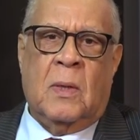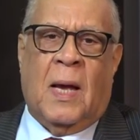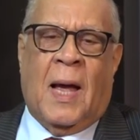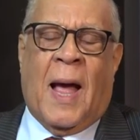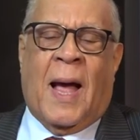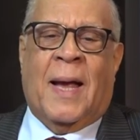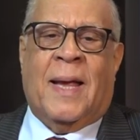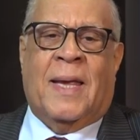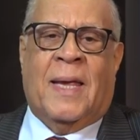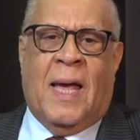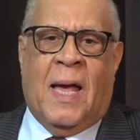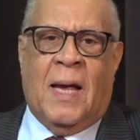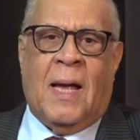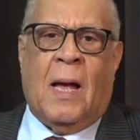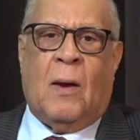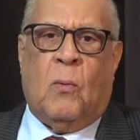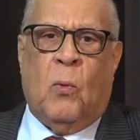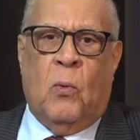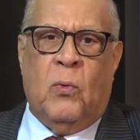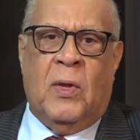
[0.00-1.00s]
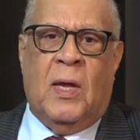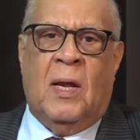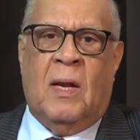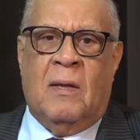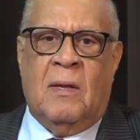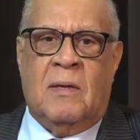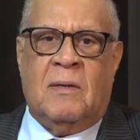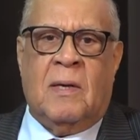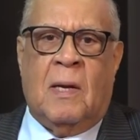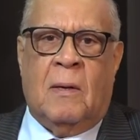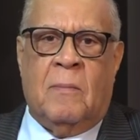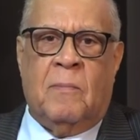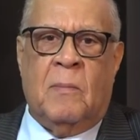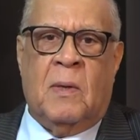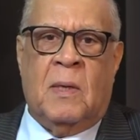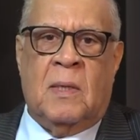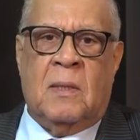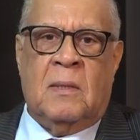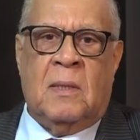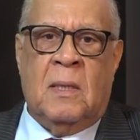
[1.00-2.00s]
¿A quién acudir? Dice el
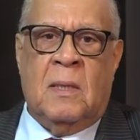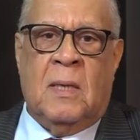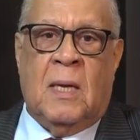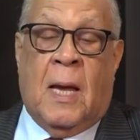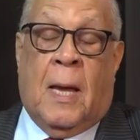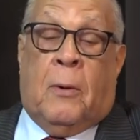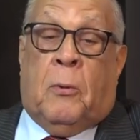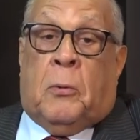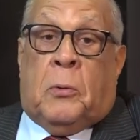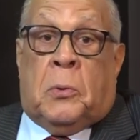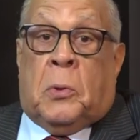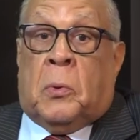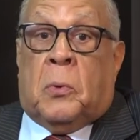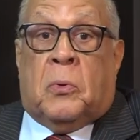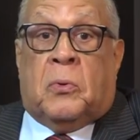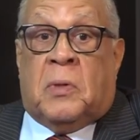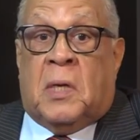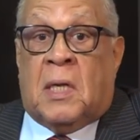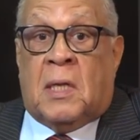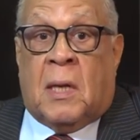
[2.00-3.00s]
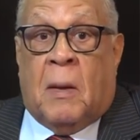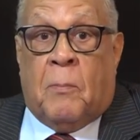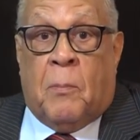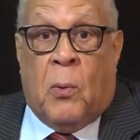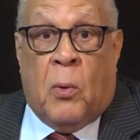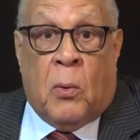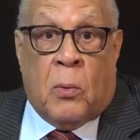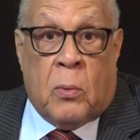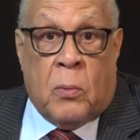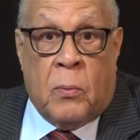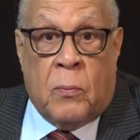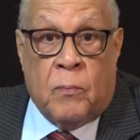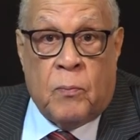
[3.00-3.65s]
litín diario. Yo no sé tampoco.